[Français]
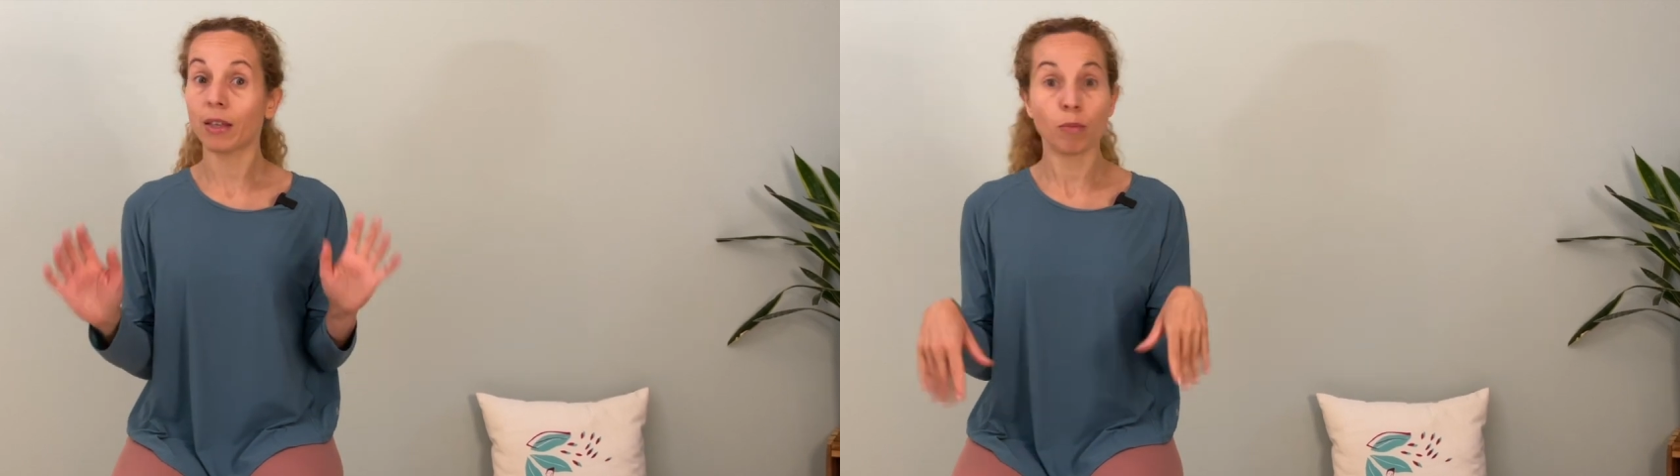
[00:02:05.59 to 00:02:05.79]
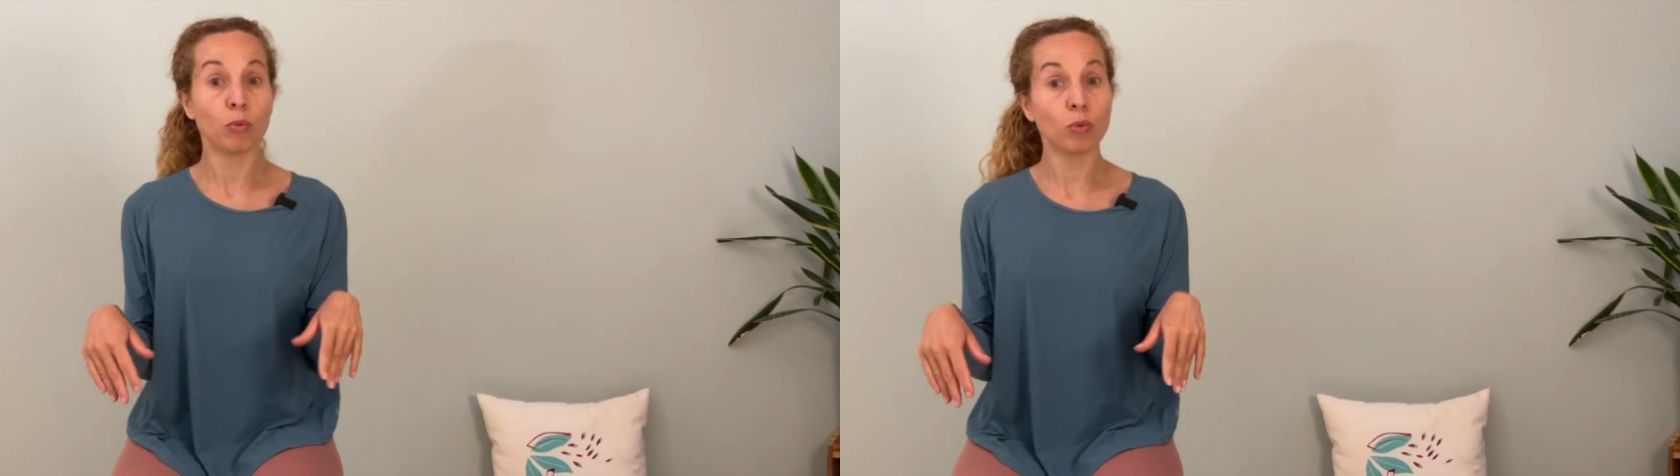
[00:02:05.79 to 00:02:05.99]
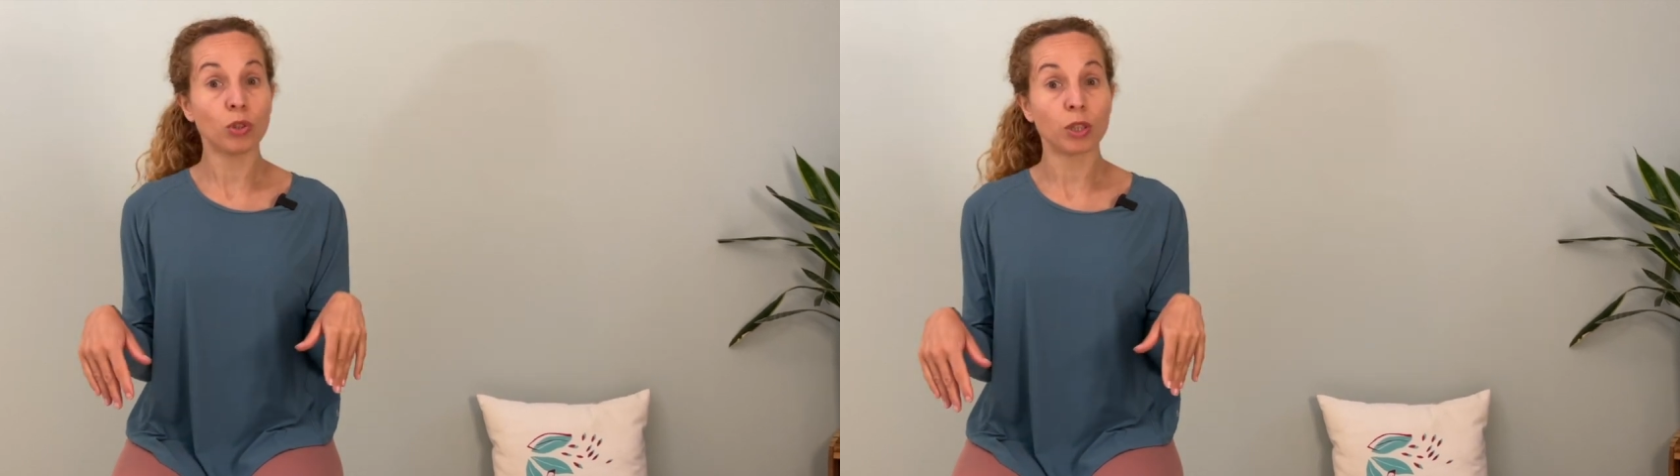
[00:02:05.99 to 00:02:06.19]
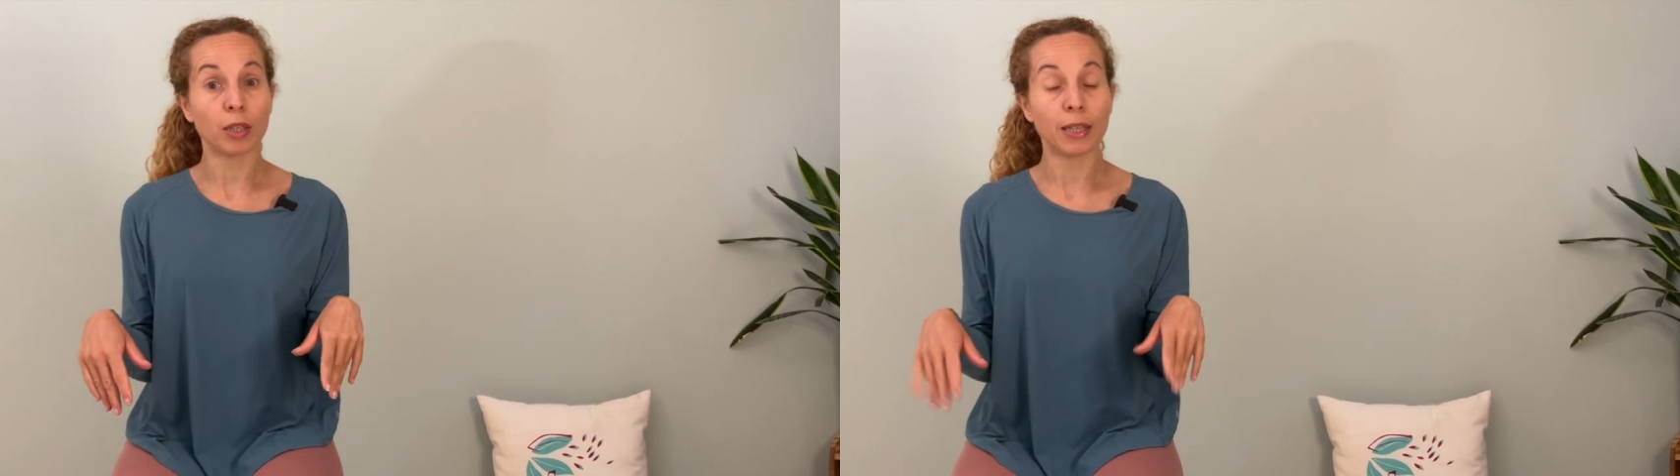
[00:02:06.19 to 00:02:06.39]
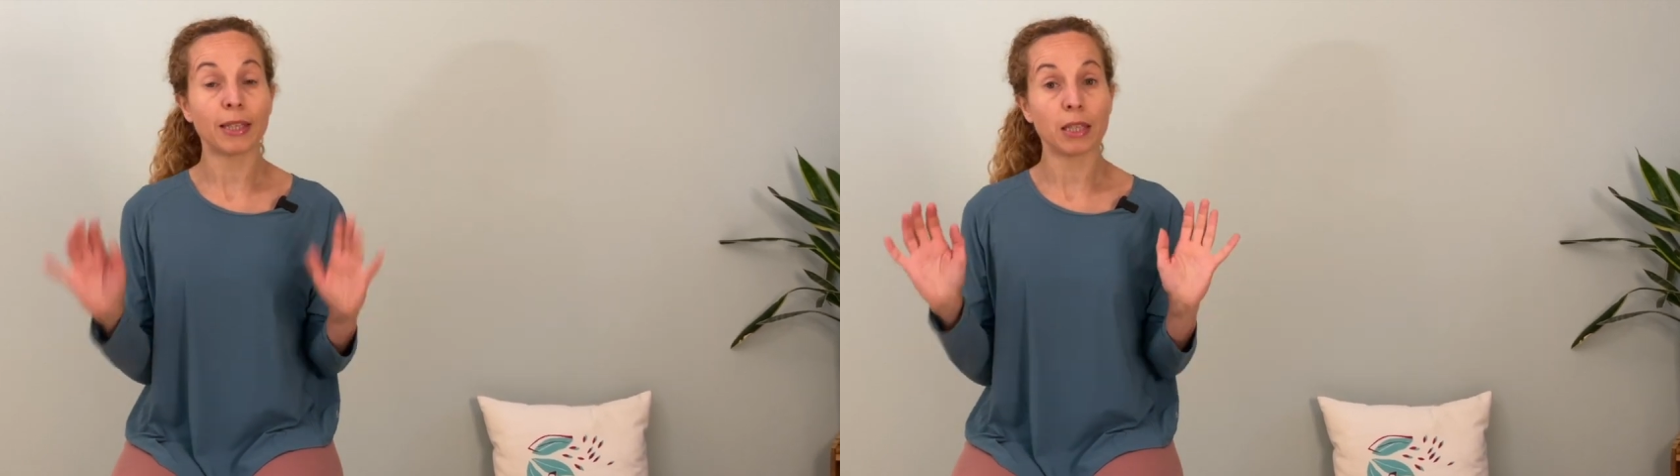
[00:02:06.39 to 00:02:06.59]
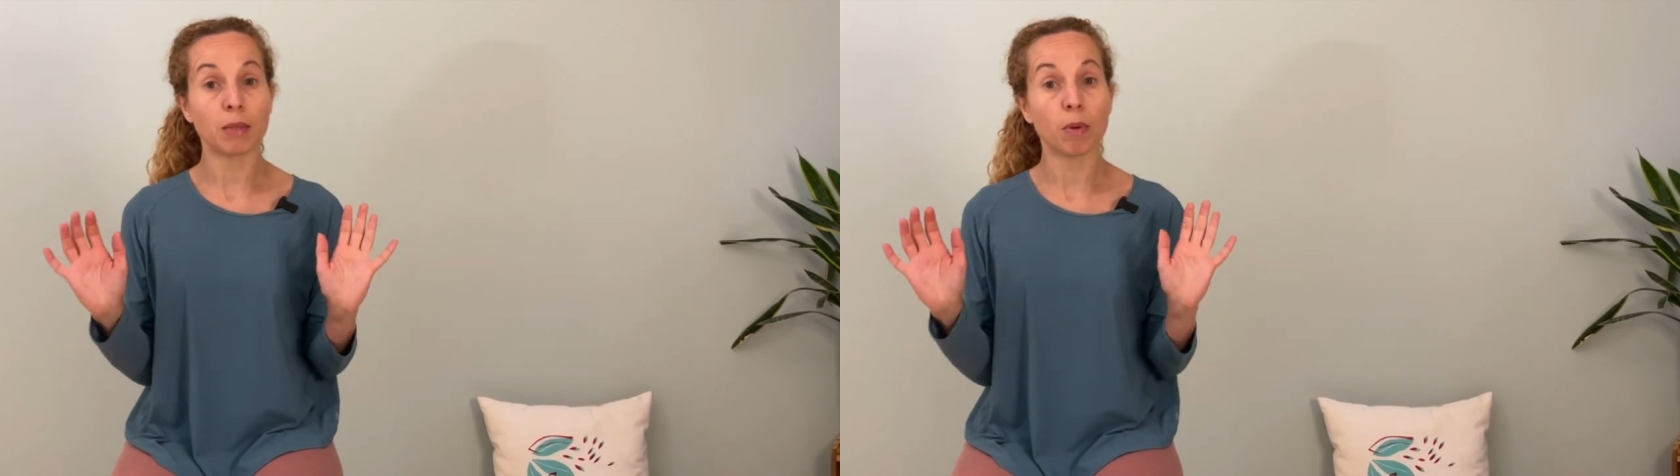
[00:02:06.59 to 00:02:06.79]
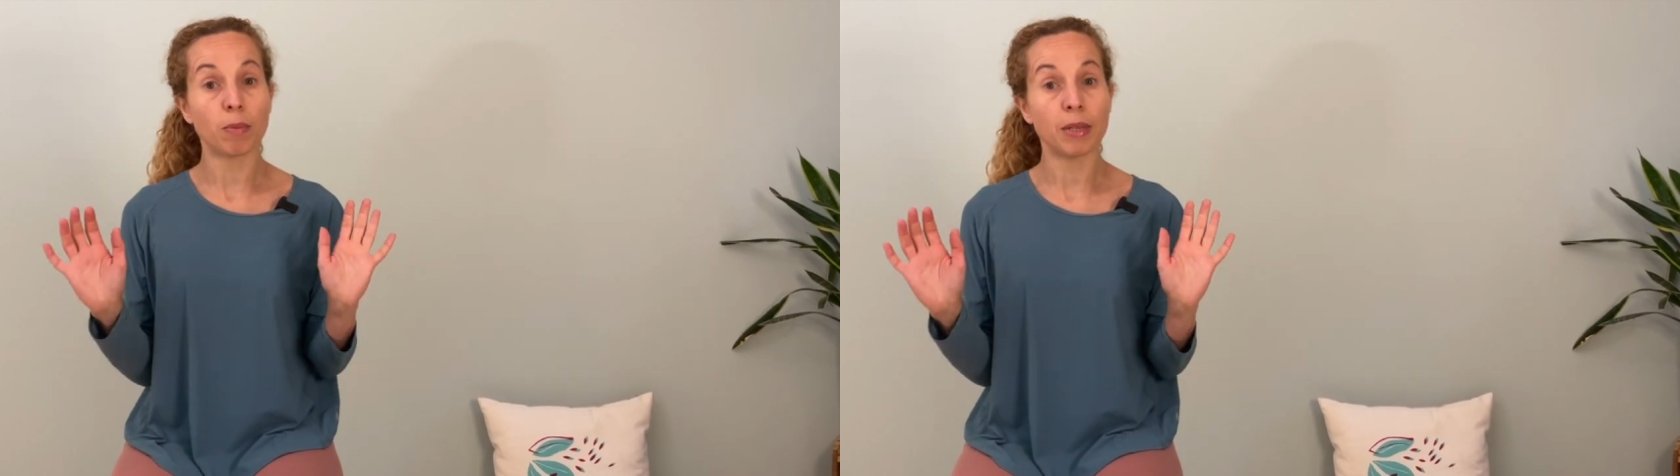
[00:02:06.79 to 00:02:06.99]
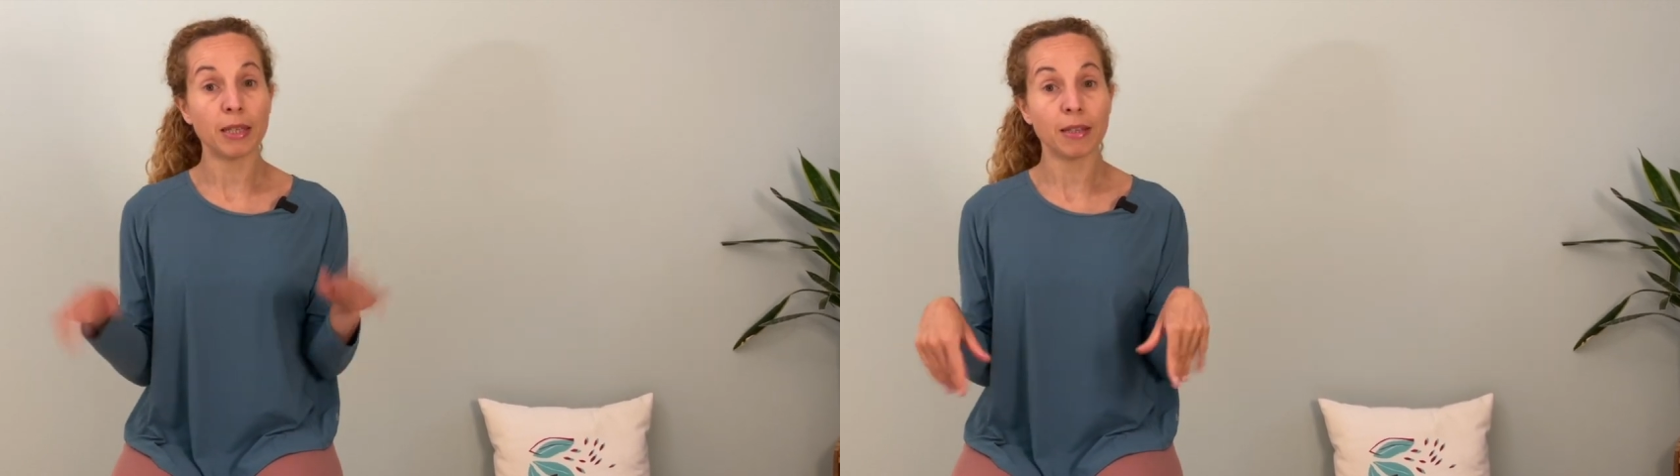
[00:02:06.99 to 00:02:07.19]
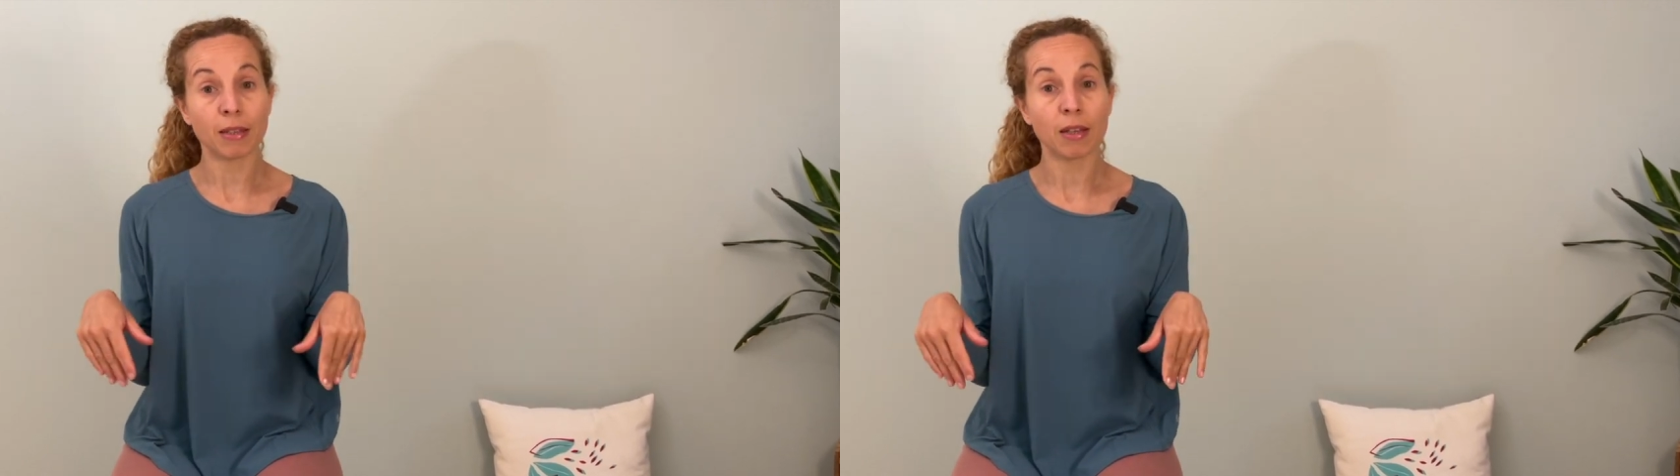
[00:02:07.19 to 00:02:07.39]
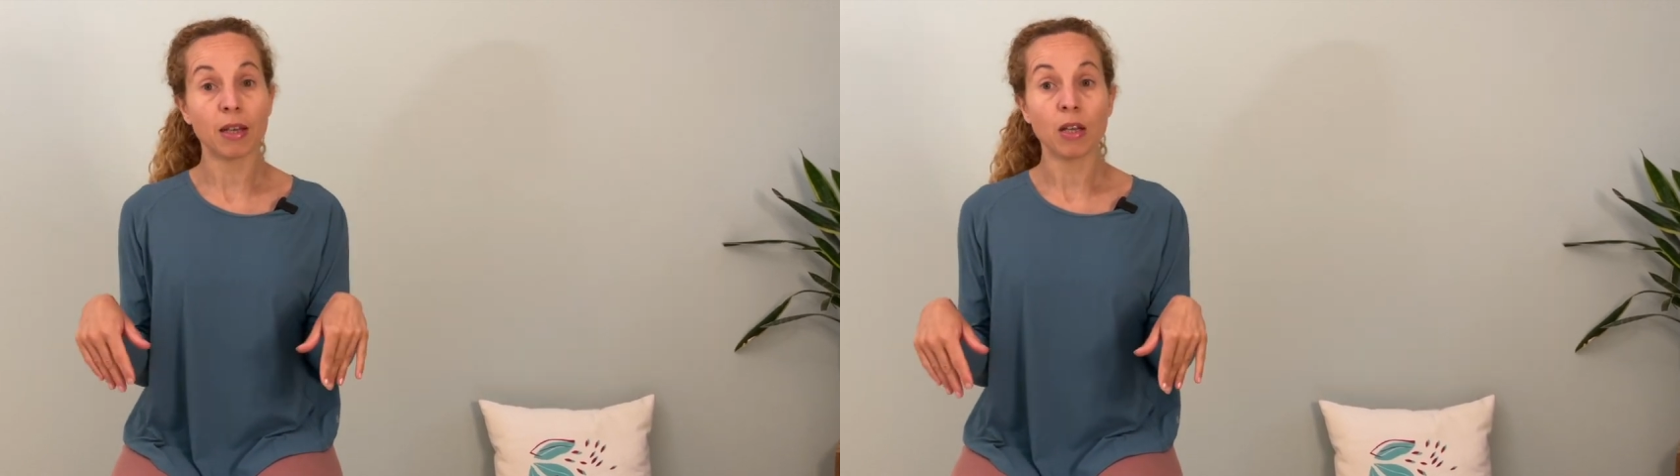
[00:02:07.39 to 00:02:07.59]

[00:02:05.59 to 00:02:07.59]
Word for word: qui bougent et qui se mobilisent.